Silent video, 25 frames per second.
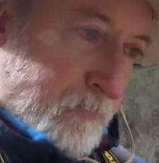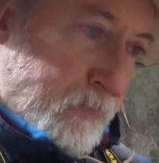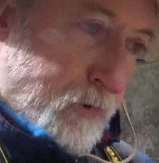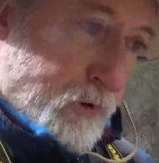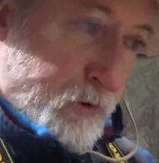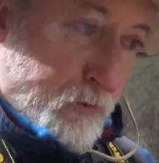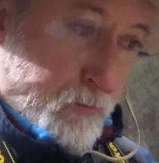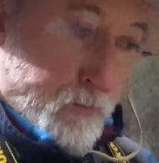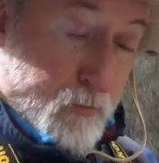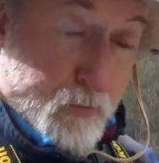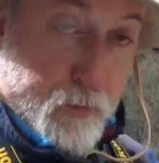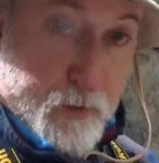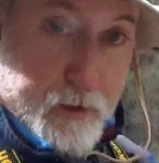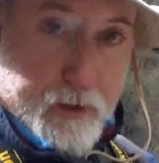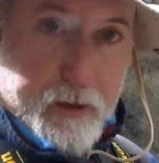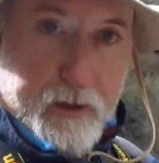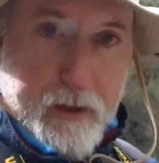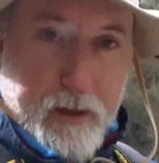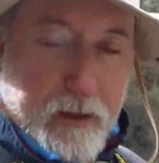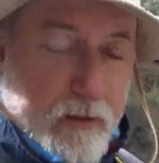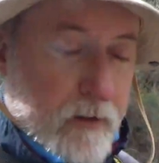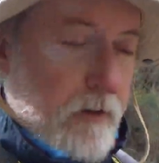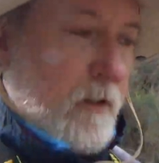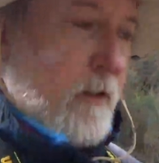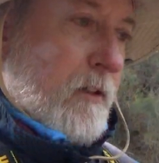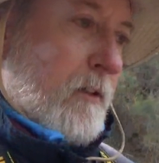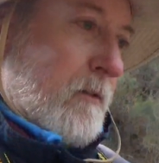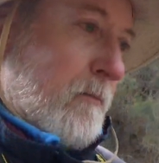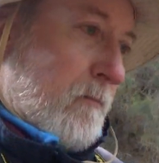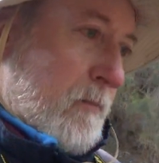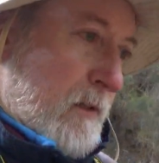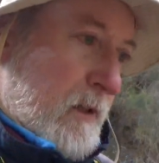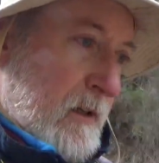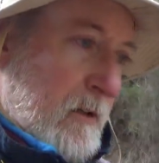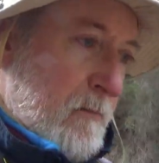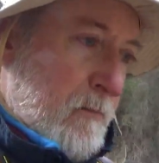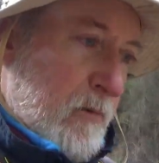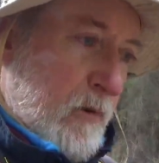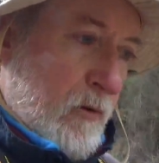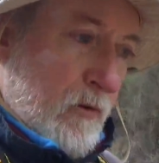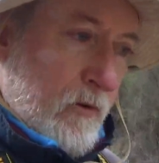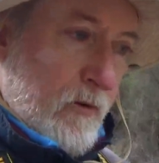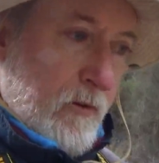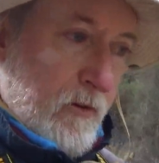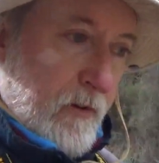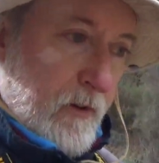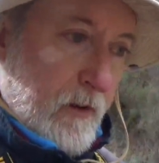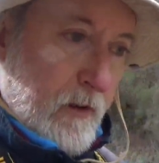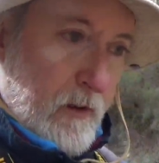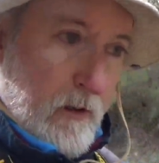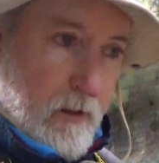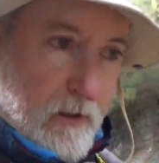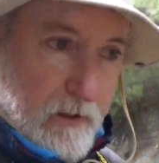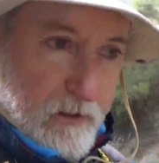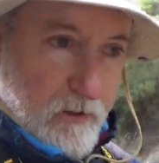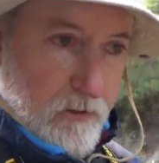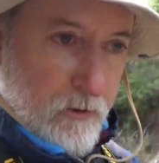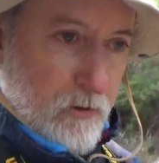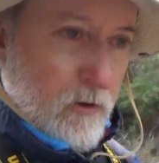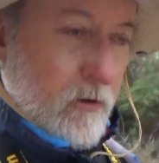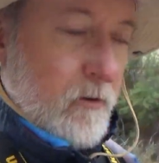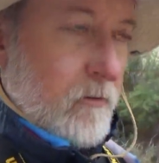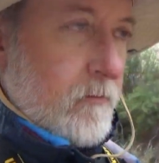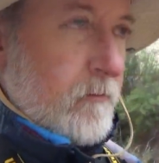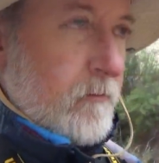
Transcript: pues, muy grandes para producir esto.